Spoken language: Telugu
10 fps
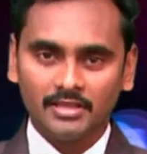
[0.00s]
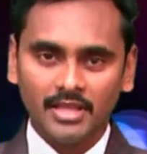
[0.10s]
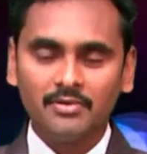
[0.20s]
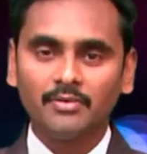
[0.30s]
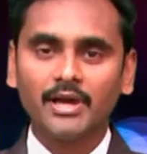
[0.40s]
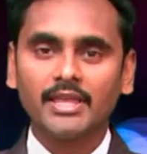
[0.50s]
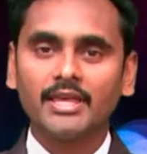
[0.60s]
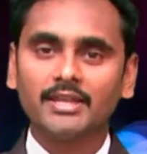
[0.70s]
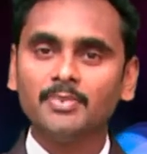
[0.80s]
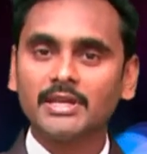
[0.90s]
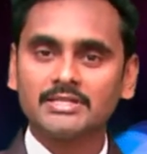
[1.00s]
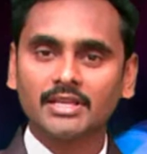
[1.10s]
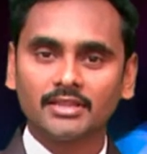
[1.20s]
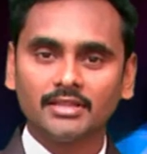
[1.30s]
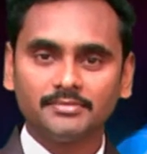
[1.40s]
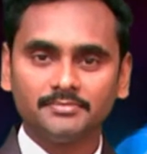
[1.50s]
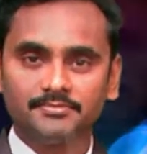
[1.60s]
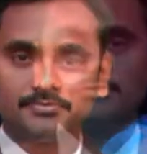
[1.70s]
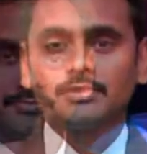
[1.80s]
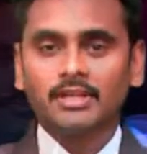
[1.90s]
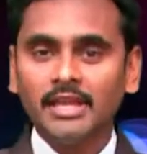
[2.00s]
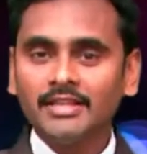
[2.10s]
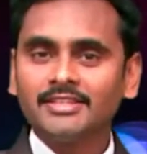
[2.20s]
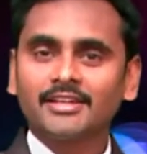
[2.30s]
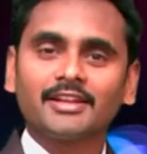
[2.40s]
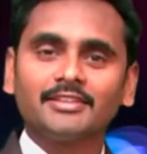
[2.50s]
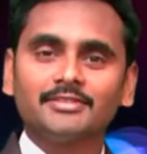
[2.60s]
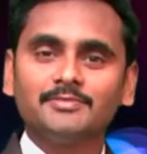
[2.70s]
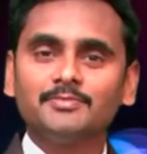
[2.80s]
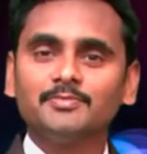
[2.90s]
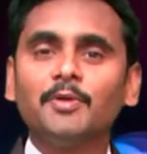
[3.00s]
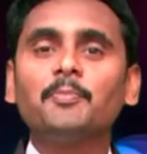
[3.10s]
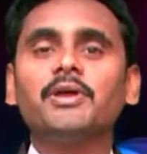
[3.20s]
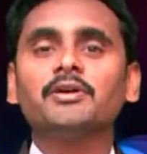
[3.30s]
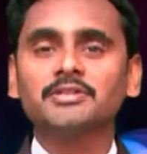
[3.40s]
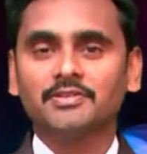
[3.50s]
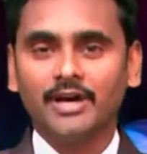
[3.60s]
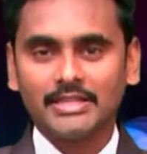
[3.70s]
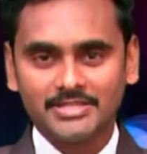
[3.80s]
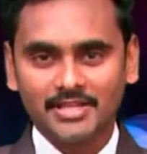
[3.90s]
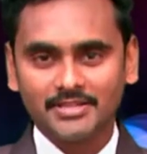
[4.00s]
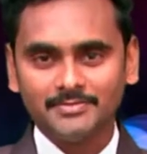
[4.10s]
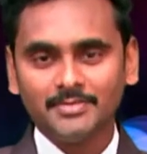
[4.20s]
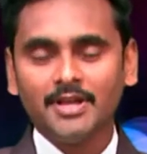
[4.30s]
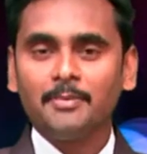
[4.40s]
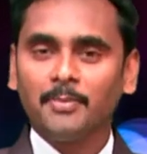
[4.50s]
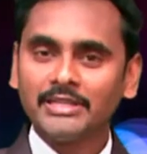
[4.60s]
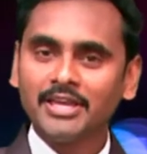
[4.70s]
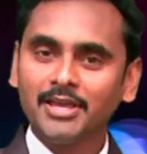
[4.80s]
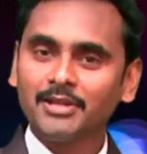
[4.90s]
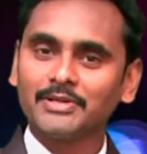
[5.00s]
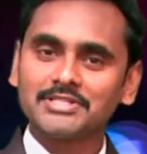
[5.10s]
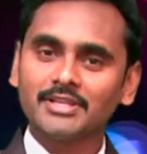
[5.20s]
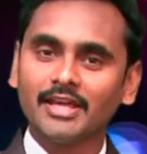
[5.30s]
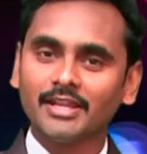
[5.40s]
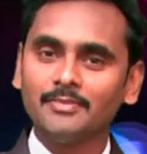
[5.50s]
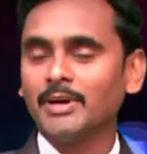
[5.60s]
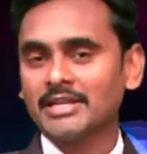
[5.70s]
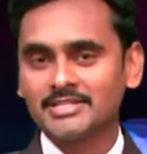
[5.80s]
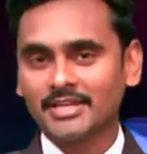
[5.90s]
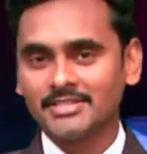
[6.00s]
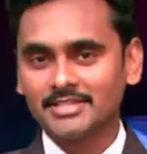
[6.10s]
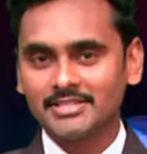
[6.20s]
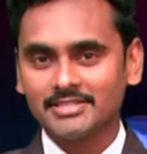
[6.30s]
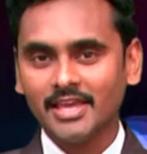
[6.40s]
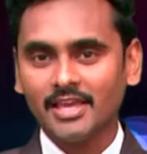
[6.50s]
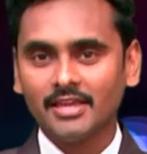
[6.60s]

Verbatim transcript: దేవుని వాక్యాన్ని పరిశీలిద్దాం కీర్తన గ్రంథం ముప్పై ఒకటవ అధ్యాయం పదిహేనవ వచనాన్ని పరిశీలన చేస్తే